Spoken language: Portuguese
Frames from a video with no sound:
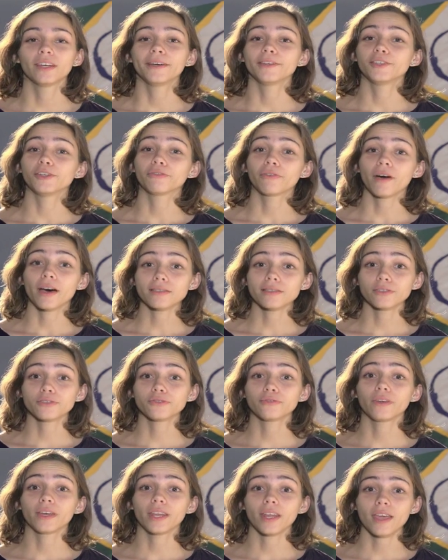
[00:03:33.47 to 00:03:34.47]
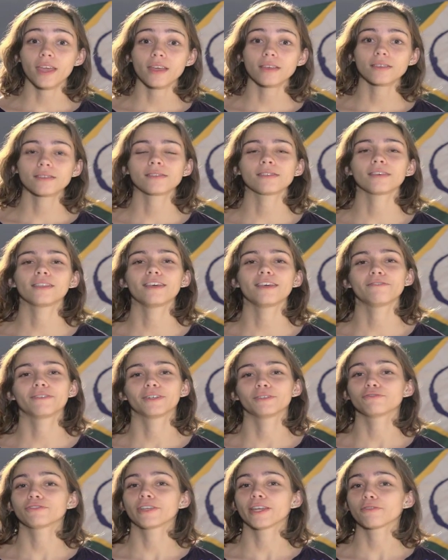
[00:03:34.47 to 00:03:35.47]
E eu faço a diferença
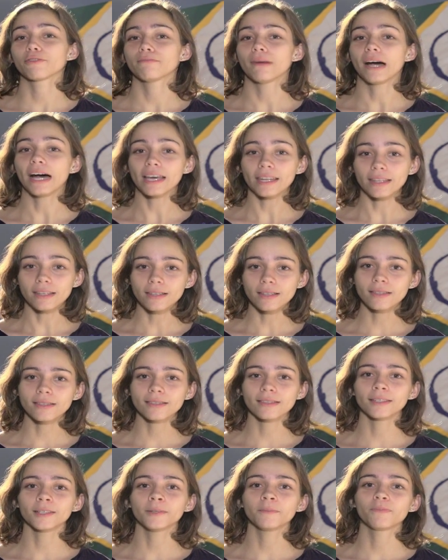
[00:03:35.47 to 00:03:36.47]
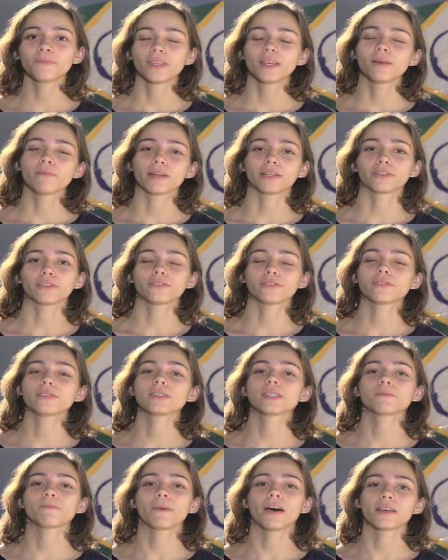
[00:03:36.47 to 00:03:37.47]
levando o jeito marista para todos os
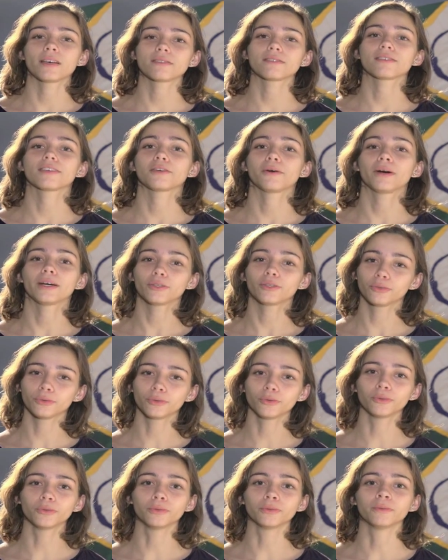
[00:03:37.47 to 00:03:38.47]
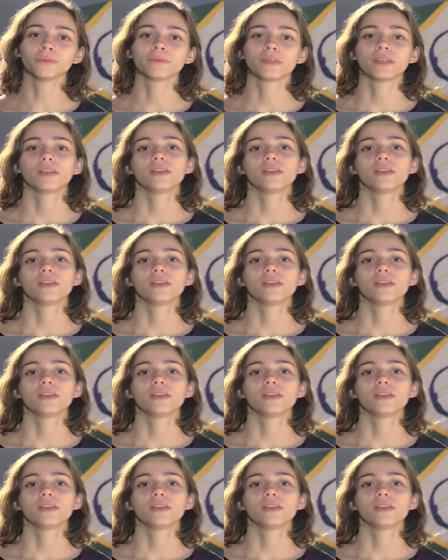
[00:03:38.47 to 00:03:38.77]
espaços em que eu atuo,